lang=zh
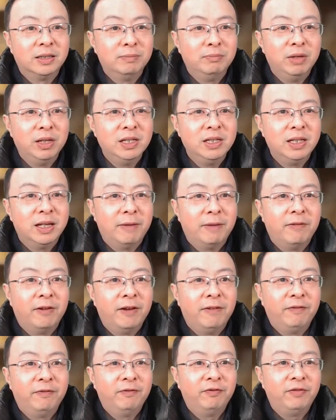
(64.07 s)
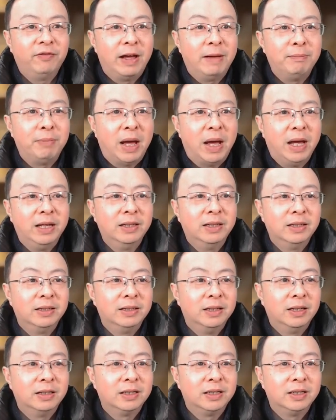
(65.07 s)
明显发白的
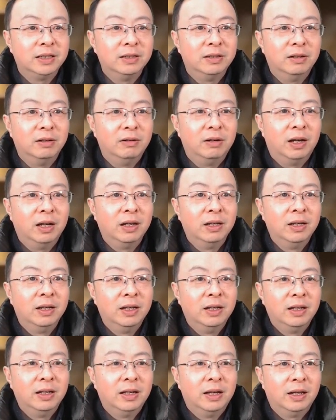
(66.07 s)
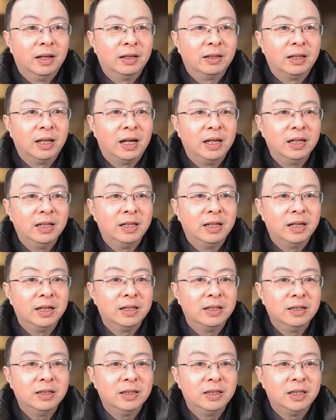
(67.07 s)
这个石头啊，啊，它应该
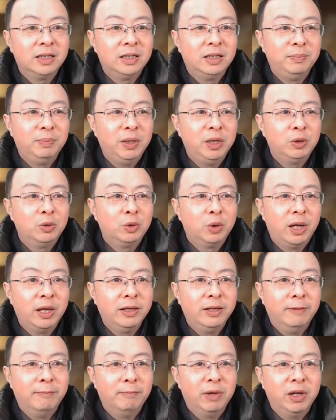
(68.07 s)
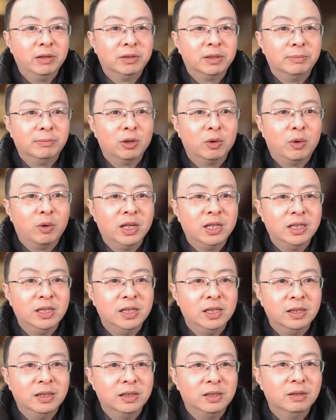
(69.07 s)
跟冰川也没有什么关
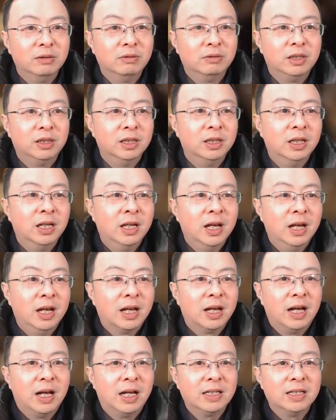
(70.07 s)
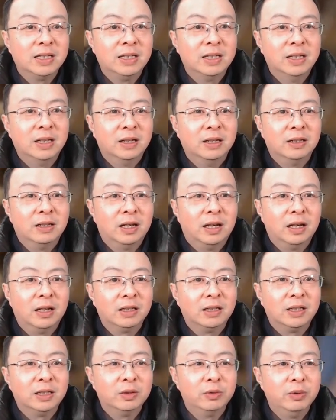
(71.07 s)
系，就是喀斯特啊，
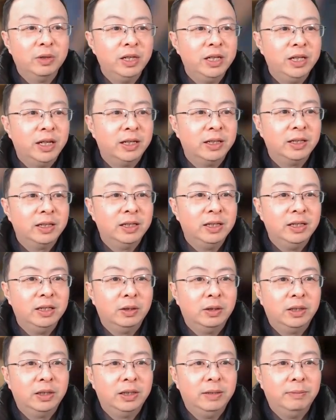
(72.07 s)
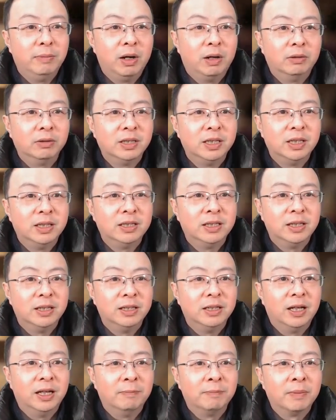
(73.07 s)
石灰岩地地貌形成
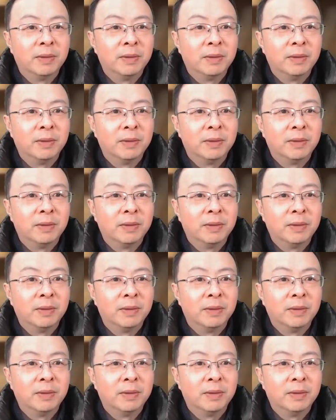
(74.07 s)
的，